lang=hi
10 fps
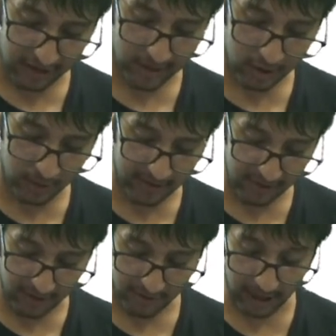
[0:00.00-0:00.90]
सा ट्वेंटी फाइव
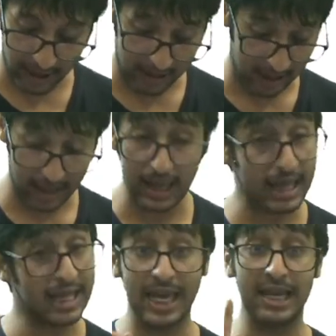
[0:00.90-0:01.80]
नहीं
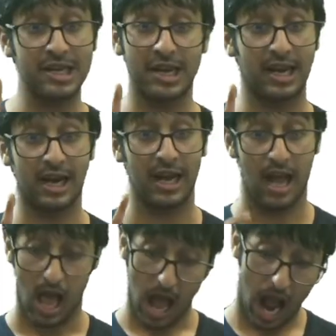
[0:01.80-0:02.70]
ये नहीं चलेगा
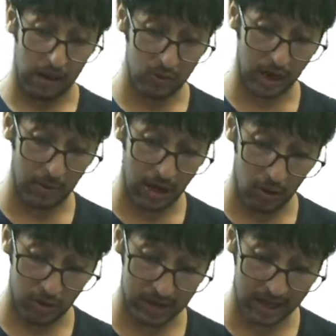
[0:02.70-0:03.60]
आपको क्या बोला
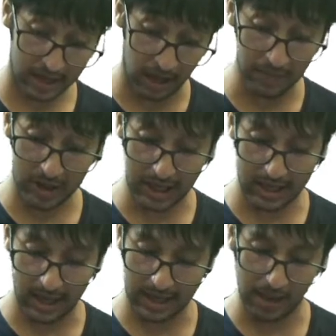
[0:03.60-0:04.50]
उससे कम चाहिए
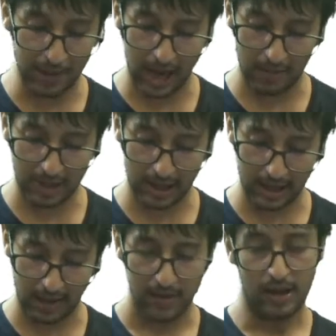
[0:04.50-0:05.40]
है या बराबर चाहिए
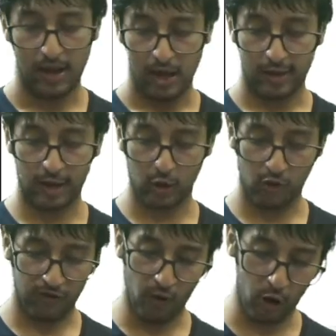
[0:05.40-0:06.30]
सर तो देखो तो
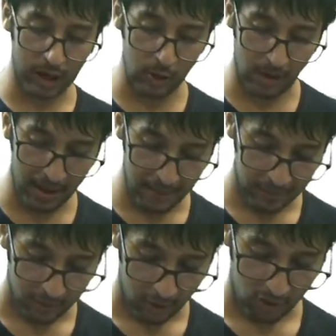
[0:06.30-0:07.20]
फोर लूँगा मैं
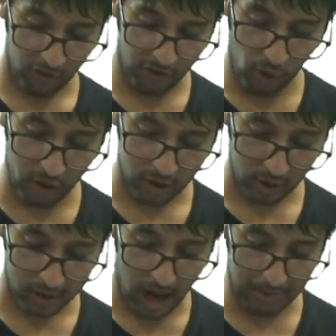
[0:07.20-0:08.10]
तो फोर तो
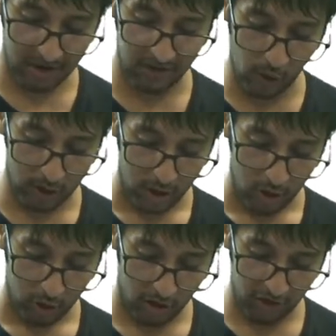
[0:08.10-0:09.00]
यहाँ पे फोर
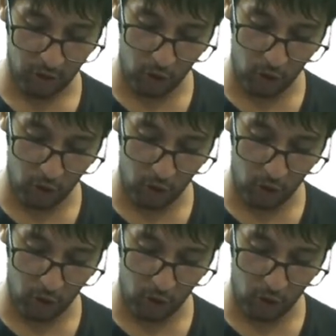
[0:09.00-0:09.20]
तो ये फोर